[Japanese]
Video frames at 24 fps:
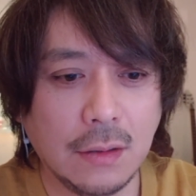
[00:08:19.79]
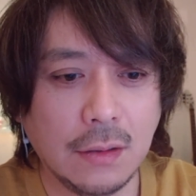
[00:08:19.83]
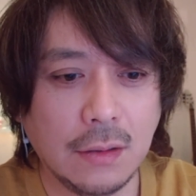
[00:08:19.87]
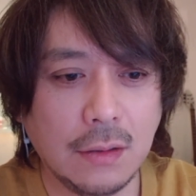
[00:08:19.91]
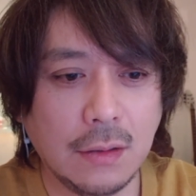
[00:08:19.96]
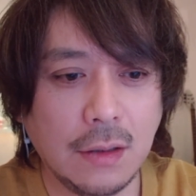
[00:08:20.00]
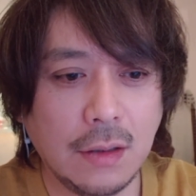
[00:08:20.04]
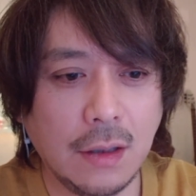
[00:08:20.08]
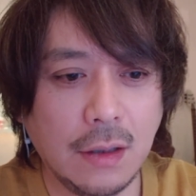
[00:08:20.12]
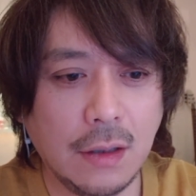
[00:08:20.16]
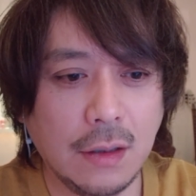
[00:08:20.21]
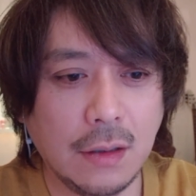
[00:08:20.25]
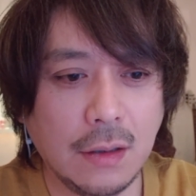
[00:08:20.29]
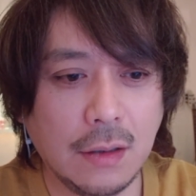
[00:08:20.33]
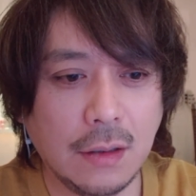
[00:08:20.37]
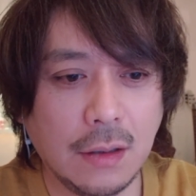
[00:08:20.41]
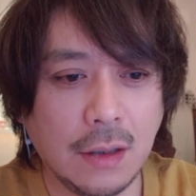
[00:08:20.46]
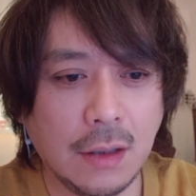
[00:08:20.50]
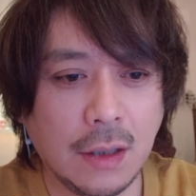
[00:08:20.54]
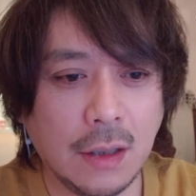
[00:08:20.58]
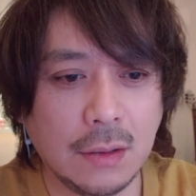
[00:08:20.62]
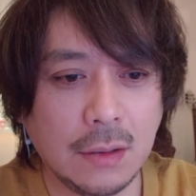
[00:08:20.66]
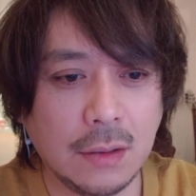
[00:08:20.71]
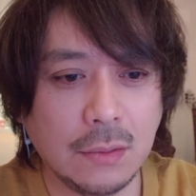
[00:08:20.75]
で
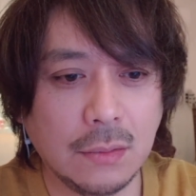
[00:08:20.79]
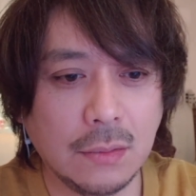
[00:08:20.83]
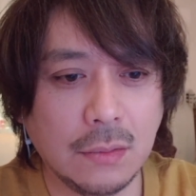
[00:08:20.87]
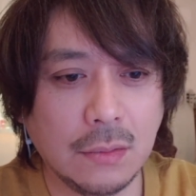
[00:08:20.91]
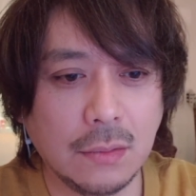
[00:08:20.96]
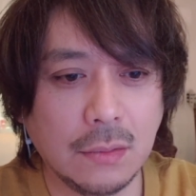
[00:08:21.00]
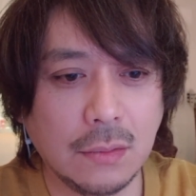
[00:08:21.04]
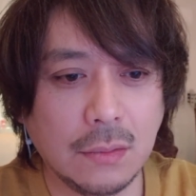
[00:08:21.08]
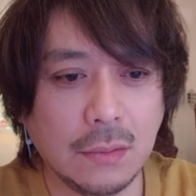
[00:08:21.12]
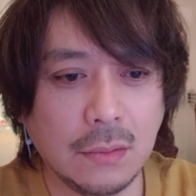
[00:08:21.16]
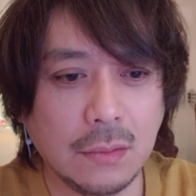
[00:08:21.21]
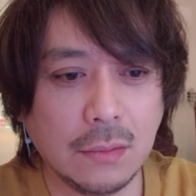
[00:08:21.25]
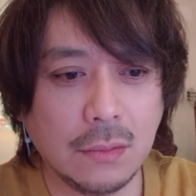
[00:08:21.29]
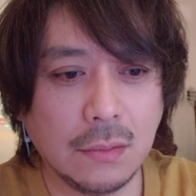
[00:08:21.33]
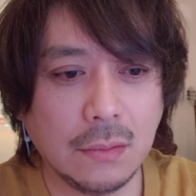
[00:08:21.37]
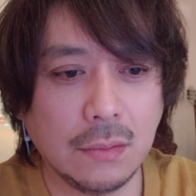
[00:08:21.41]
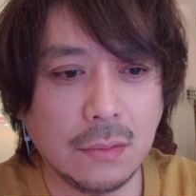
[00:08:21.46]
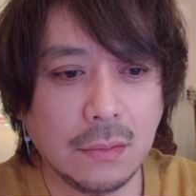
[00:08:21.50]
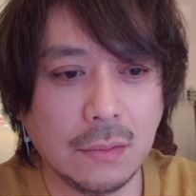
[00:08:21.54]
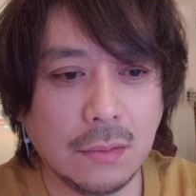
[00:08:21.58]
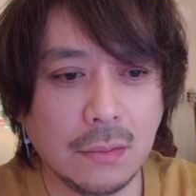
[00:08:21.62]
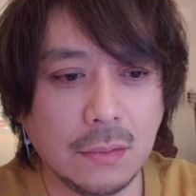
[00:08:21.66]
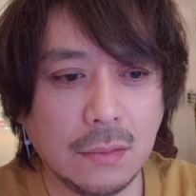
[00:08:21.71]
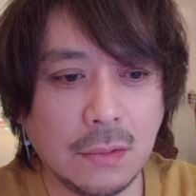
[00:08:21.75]
あの
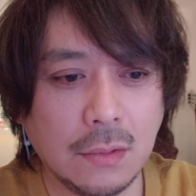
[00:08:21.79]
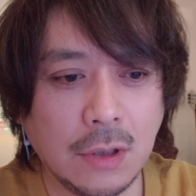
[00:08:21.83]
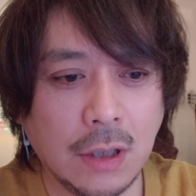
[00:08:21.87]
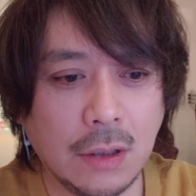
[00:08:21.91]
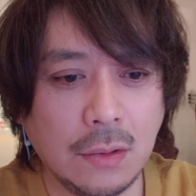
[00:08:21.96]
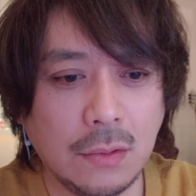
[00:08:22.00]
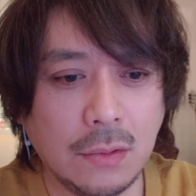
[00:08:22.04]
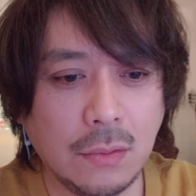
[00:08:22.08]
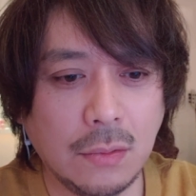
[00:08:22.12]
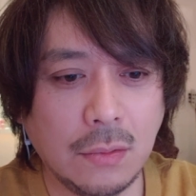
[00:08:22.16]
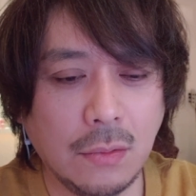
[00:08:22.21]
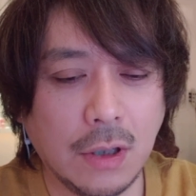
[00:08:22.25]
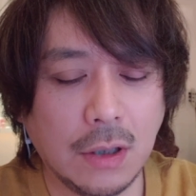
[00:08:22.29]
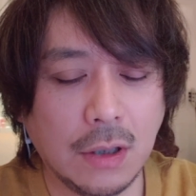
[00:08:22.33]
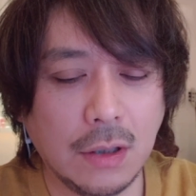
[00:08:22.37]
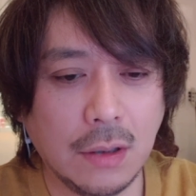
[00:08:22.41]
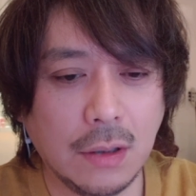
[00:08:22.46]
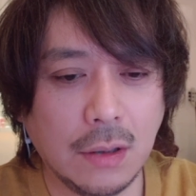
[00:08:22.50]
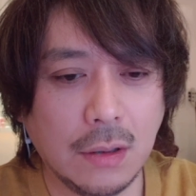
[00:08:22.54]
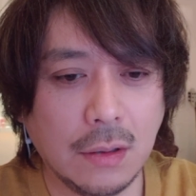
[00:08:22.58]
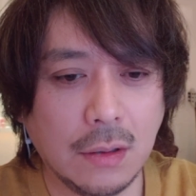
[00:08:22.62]
何て言うのかな